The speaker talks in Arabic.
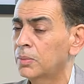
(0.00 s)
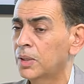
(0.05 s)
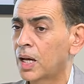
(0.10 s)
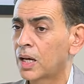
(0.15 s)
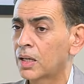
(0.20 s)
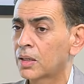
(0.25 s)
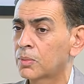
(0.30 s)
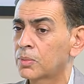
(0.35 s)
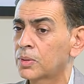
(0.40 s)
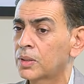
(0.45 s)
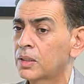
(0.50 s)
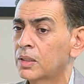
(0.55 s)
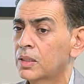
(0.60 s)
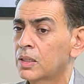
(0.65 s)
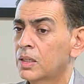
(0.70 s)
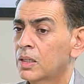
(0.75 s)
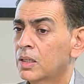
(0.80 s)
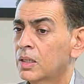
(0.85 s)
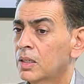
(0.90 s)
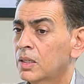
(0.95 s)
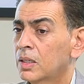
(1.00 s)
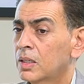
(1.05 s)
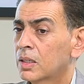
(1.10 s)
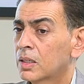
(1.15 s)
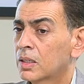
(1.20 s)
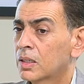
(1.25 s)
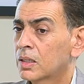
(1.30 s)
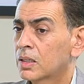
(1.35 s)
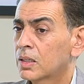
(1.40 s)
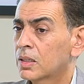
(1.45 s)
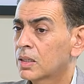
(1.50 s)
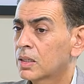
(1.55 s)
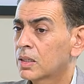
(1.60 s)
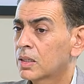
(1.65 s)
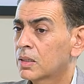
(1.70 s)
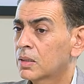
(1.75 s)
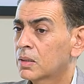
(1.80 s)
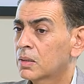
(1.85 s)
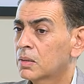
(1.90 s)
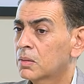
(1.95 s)
العربي
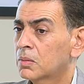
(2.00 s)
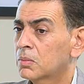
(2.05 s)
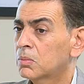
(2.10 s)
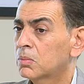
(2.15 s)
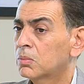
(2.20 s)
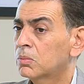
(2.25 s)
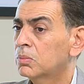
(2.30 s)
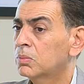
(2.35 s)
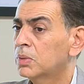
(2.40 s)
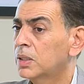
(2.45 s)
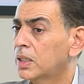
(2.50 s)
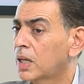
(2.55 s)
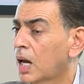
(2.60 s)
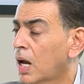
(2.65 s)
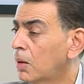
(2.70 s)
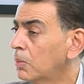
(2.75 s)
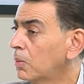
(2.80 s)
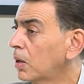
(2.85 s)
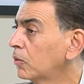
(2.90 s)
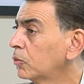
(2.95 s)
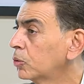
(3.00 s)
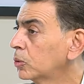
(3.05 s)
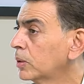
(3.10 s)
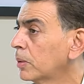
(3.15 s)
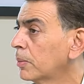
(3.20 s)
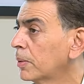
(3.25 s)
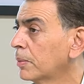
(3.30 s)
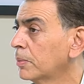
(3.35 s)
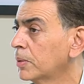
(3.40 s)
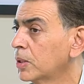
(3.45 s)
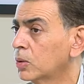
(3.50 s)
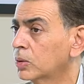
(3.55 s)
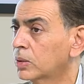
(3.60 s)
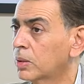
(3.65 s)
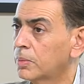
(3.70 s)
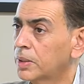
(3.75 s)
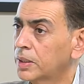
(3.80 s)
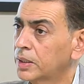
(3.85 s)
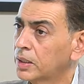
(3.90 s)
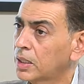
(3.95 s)
آه، بالعام
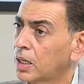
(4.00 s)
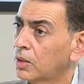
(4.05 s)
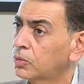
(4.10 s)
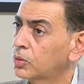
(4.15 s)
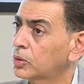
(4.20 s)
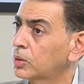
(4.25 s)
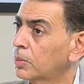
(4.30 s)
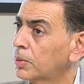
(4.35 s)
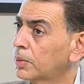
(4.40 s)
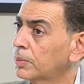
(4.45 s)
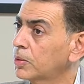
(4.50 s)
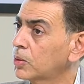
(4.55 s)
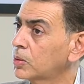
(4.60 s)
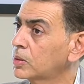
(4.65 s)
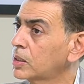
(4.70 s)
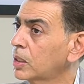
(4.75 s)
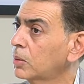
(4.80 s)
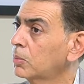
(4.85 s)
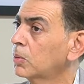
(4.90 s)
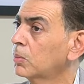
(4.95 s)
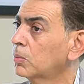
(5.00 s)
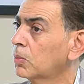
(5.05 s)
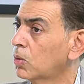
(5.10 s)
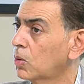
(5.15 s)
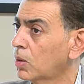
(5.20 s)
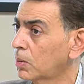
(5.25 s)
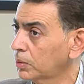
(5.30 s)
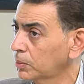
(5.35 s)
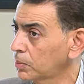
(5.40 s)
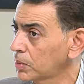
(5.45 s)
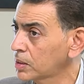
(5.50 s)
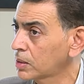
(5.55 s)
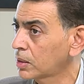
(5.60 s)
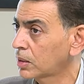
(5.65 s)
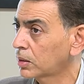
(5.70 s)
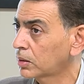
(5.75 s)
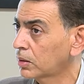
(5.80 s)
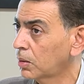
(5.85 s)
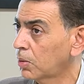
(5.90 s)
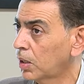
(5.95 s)
1880 1890 من بوابه مصر
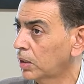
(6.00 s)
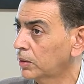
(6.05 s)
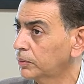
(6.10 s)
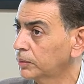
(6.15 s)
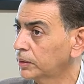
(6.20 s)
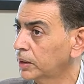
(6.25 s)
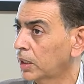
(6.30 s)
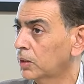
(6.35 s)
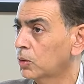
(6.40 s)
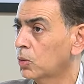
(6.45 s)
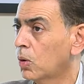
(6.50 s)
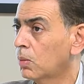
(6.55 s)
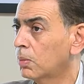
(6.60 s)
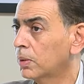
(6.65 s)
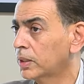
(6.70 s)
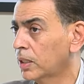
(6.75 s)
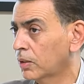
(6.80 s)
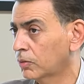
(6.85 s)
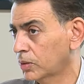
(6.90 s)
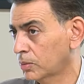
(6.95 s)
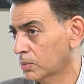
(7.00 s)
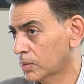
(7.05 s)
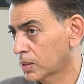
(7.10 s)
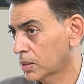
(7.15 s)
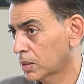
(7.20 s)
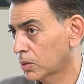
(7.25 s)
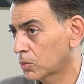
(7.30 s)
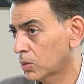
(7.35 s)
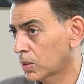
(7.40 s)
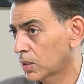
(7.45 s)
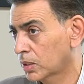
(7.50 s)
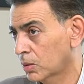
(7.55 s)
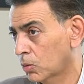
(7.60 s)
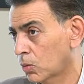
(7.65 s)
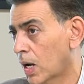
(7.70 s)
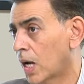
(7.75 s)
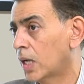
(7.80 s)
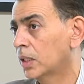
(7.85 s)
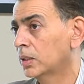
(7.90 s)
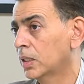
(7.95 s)
طبعا يعني هو بدا في مصر
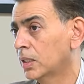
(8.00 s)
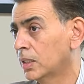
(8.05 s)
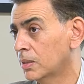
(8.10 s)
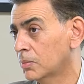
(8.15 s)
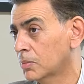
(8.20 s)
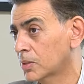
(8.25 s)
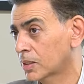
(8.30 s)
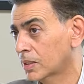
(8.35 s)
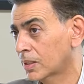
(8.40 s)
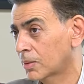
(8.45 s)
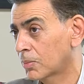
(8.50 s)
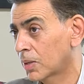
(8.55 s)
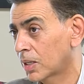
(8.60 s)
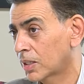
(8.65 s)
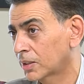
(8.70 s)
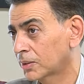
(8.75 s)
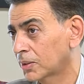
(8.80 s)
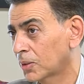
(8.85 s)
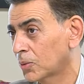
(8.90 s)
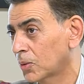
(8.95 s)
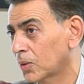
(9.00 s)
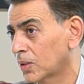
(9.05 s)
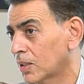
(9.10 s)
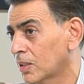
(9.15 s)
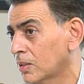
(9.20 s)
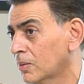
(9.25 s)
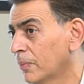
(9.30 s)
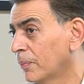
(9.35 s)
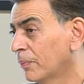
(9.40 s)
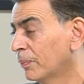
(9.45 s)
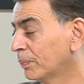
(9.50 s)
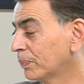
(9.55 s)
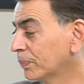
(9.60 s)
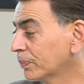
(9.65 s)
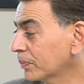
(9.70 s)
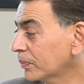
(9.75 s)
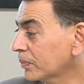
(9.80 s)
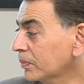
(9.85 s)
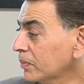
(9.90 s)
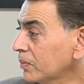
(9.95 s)
وعاد الى مصر مره اخرى
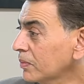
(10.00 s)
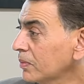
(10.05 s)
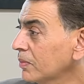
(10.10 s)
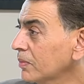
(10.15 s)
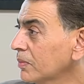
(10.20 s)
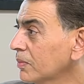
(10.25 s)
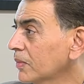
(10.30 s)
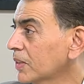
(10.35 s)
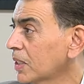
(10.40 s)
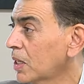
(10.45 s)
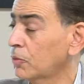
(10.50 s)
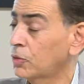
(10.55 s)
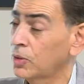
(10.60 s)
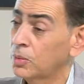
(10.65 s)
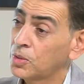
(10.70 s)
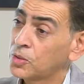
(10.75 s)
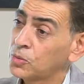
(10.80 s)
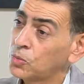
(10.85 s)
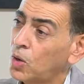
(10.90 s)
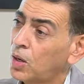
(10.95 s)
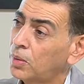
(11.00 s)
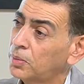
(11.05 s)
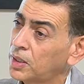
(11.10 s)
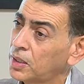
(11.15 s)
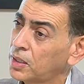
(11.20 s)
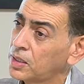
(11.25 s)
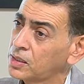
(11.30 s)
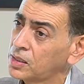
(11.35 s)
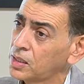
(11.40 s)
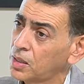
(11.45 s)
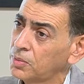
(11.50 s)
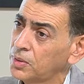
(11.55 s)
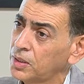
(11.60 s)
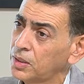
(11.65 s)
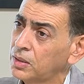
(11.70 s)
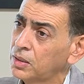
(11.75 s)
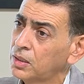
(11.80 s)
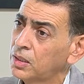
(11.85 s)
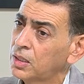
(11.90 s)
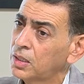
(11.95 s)
كان في مجموعه من
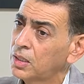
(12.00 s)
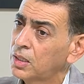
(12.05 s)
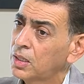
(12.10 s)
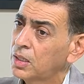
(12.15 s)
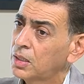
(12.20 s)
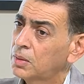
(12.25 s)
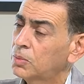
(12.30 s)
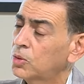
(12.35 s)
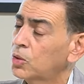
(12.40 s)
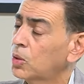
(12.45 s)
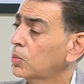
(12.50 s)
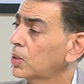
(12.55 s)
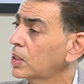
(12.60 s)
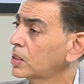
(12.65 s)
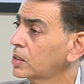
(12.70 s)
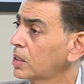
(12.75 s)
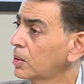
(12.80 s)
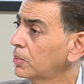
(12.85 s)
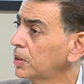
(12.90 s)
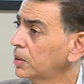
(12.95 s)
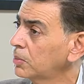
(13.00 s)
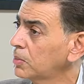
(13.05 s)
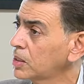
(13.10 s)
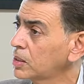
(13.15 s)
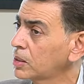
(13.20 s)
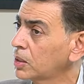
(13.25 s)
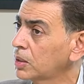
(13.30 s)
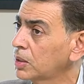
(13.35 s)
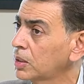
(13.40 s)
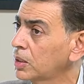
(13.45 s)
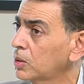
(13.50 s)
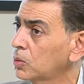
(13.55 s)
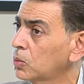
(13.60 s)
الرسامين منهم رسامين مصريين